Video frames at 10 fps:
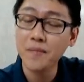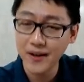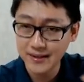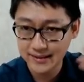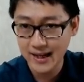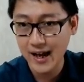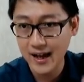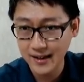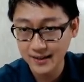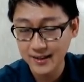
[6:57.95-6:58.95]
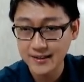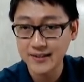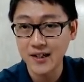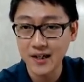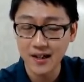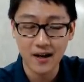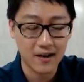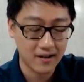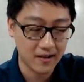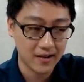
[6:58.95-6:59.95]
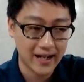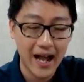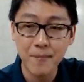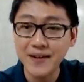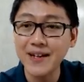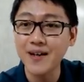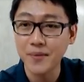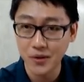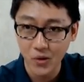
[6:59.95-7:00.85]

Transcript: 피어트란 리제이 어, 까프팅 부터